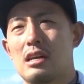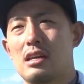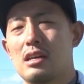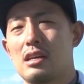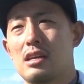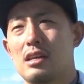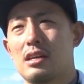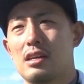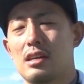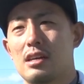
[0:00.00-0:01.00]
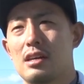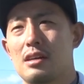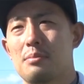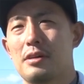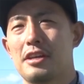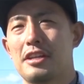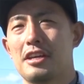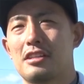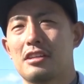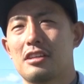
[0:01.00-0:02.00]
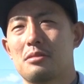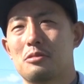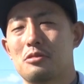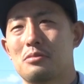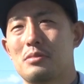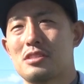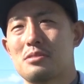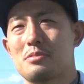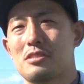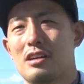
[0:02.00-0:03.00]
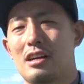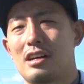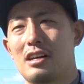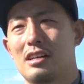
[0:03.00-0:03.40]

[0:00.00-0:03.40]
えー、まあ、エリア的にも、まあ、自分が、